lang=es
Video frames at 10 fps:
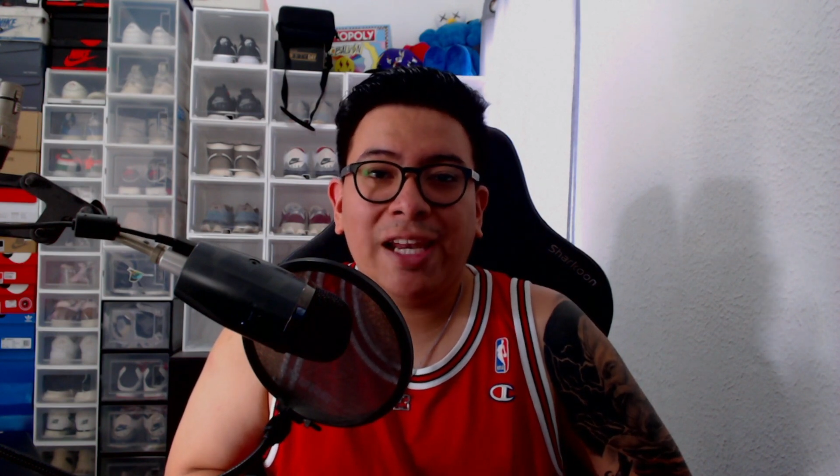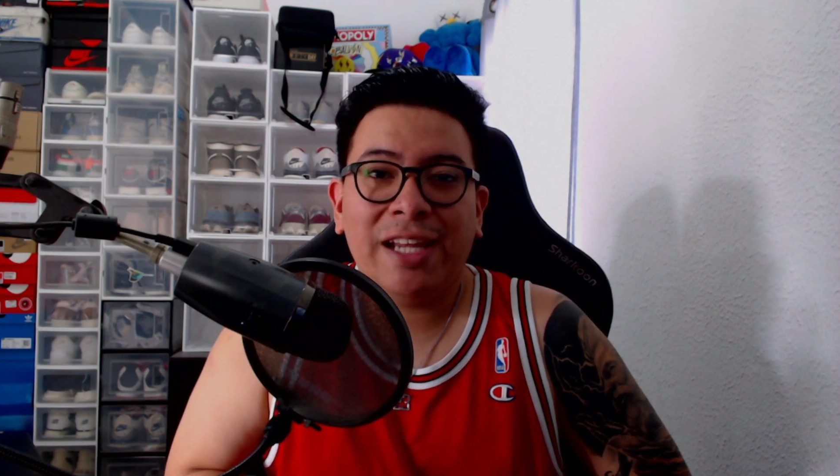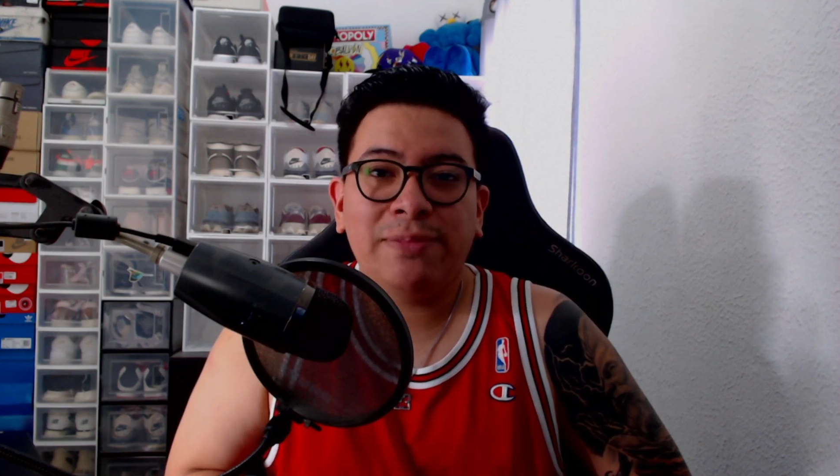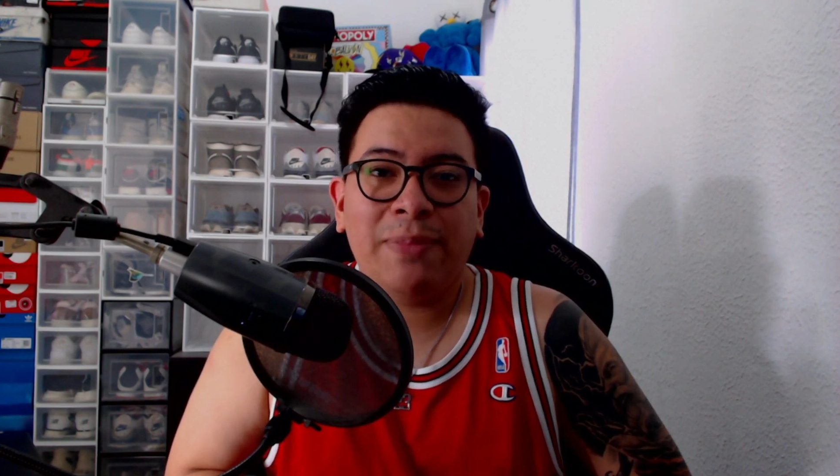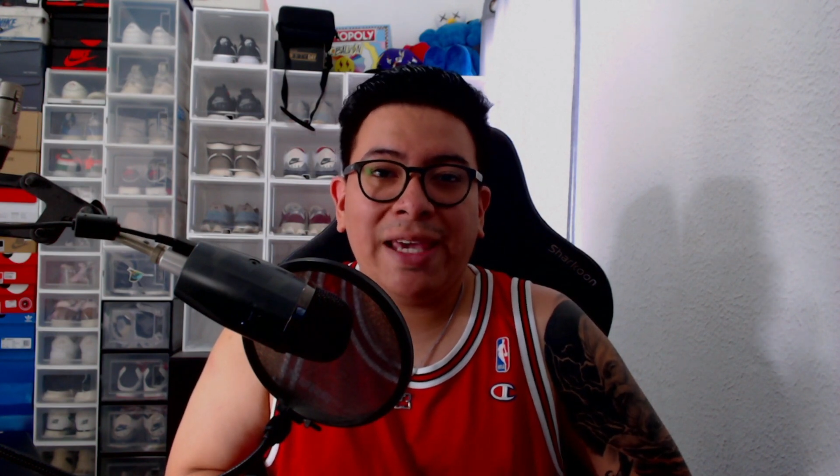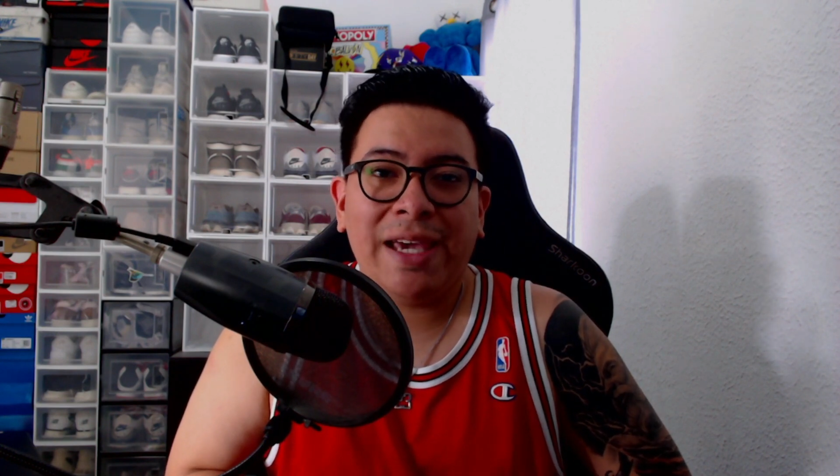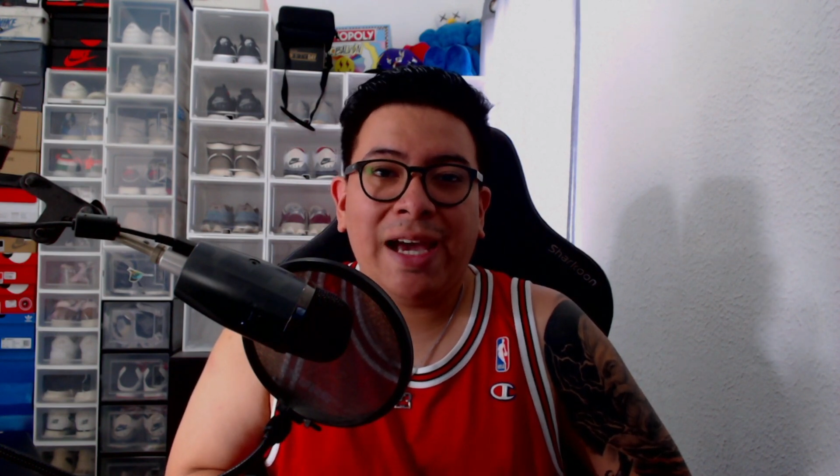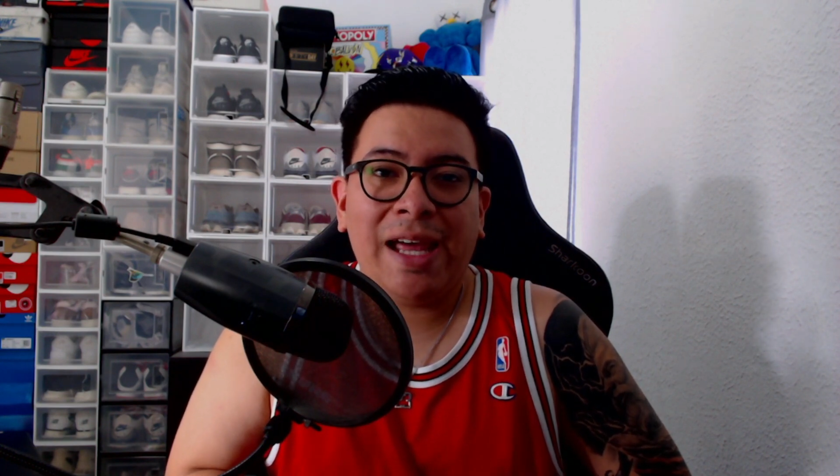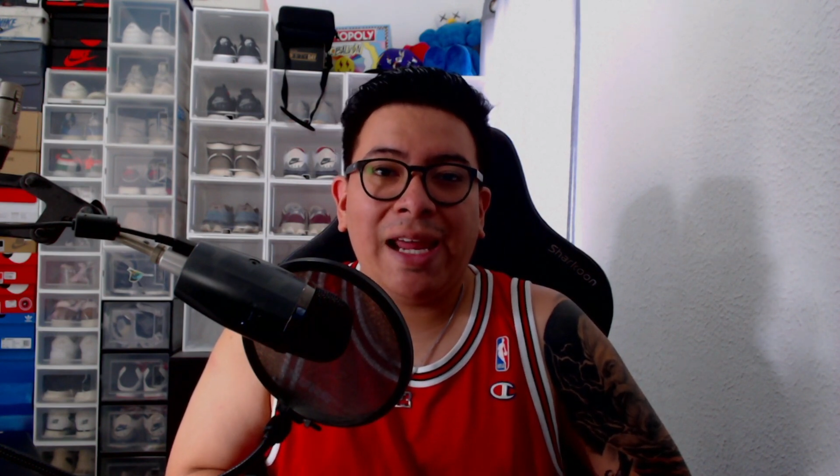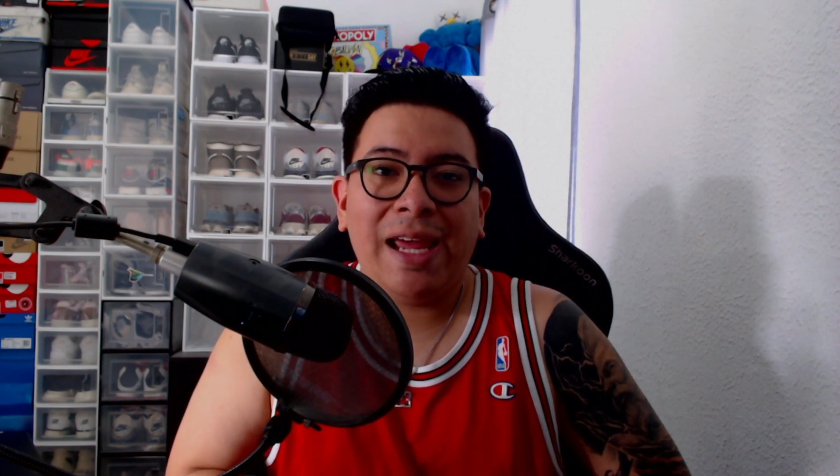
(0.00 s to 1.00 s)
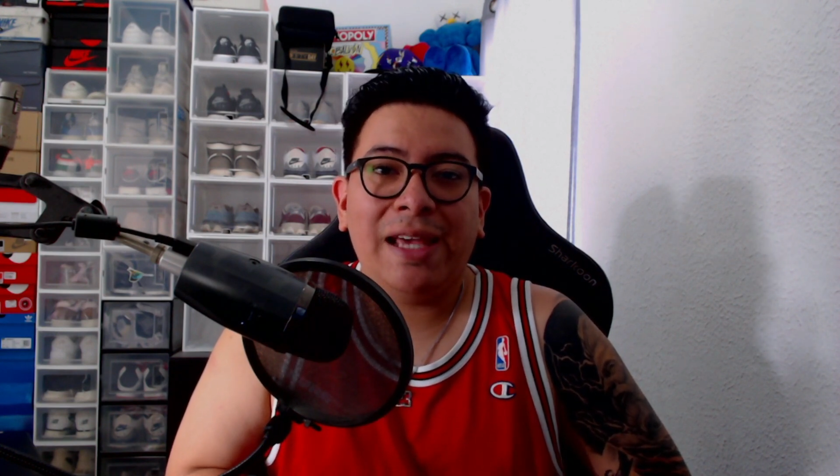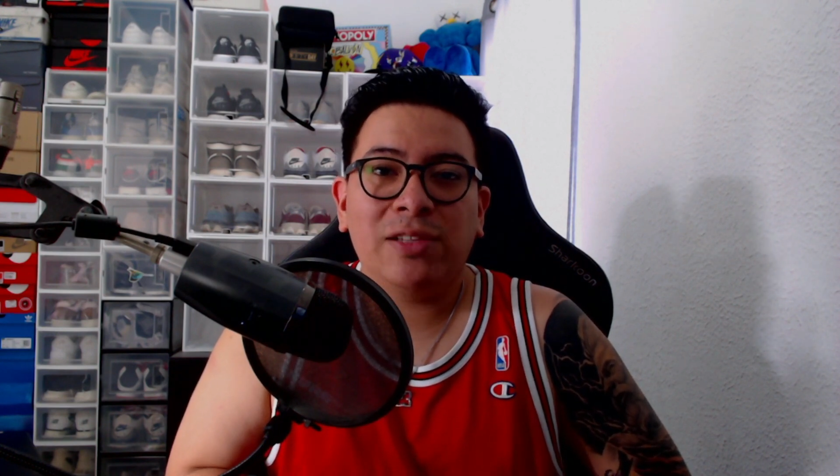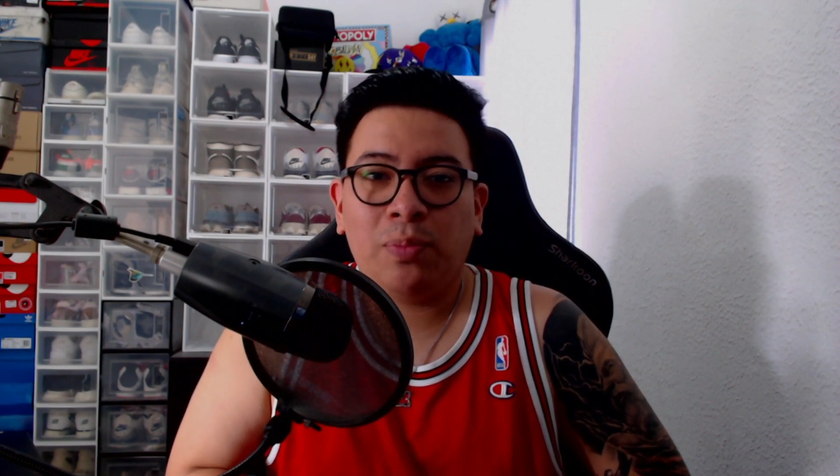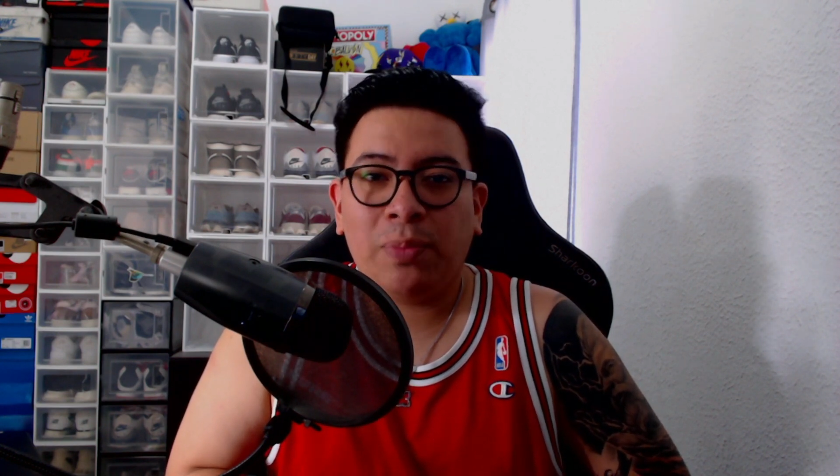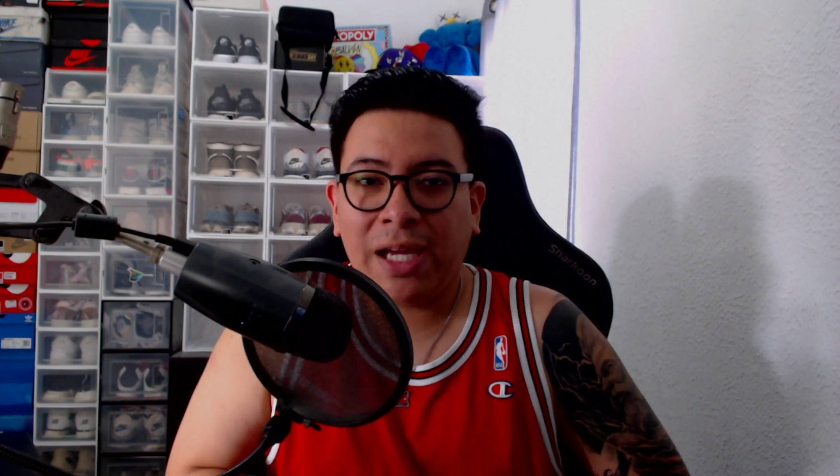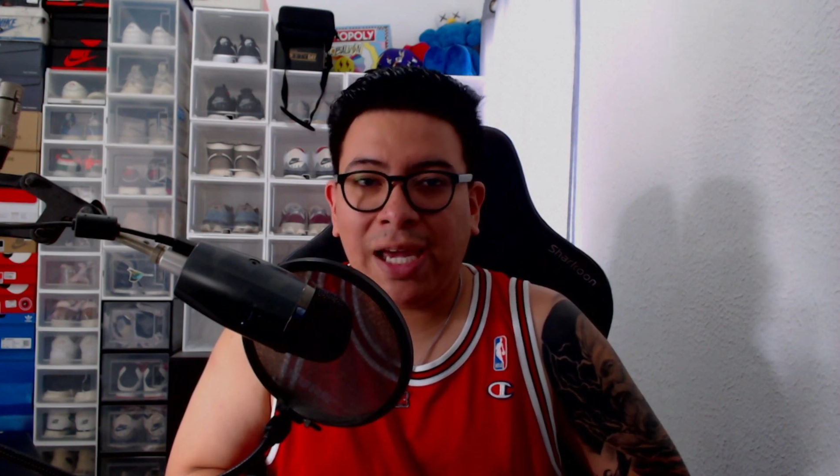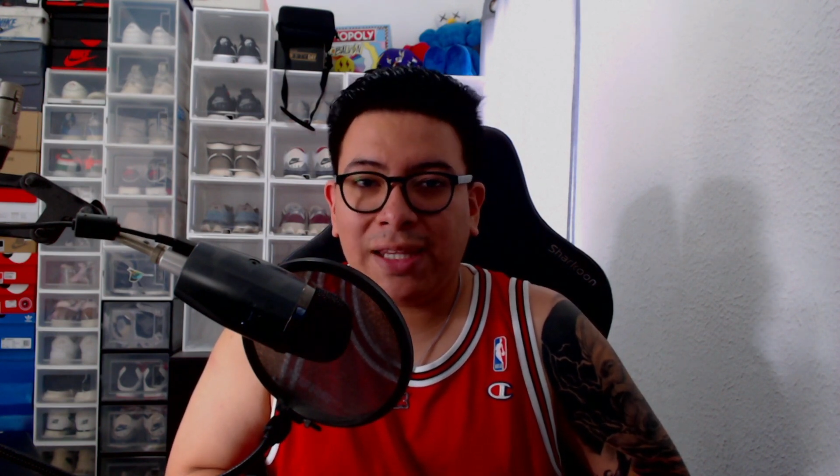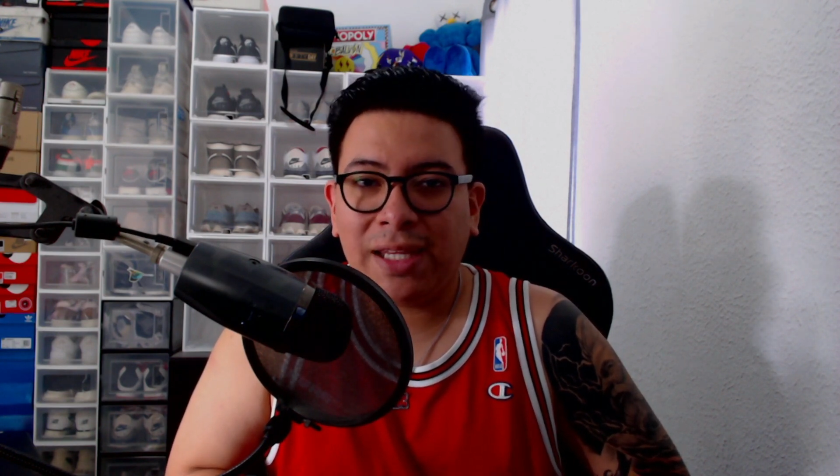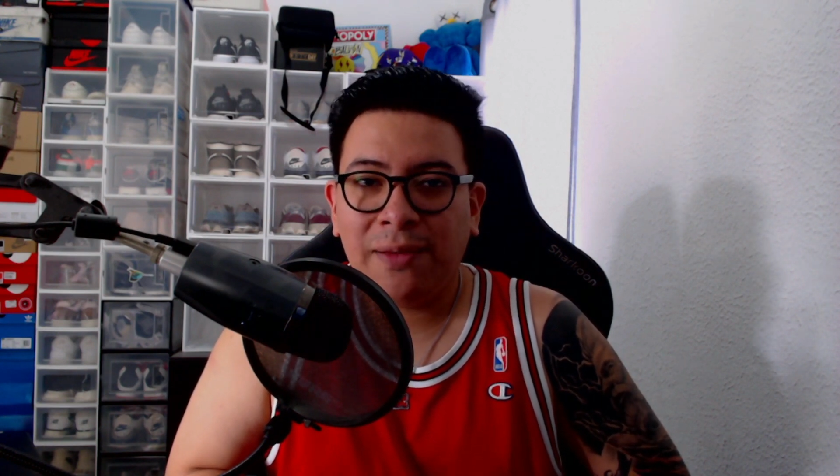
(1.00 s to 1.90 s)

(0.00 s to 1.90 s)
les va a llegar su paquete.